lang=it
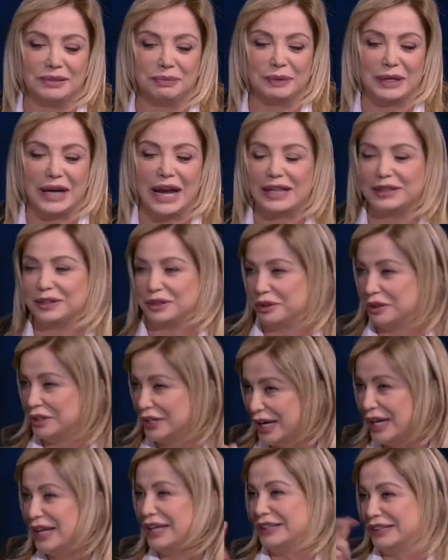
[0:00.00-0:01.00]
peraltro
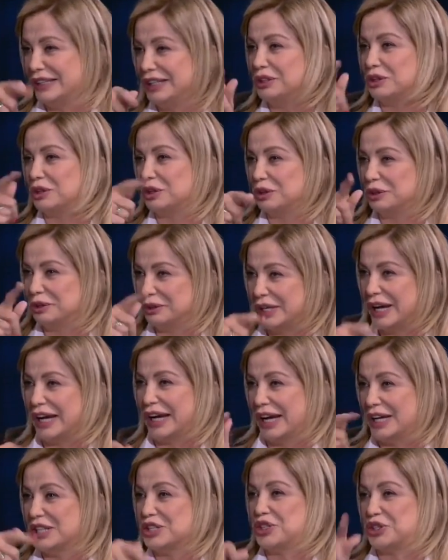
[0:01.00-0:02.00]
il titolo di una
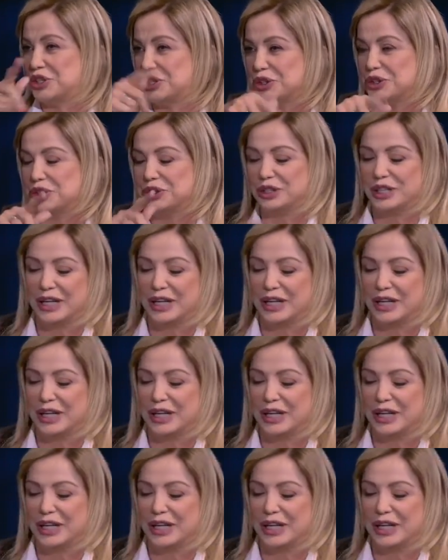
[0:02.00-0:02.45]
canzone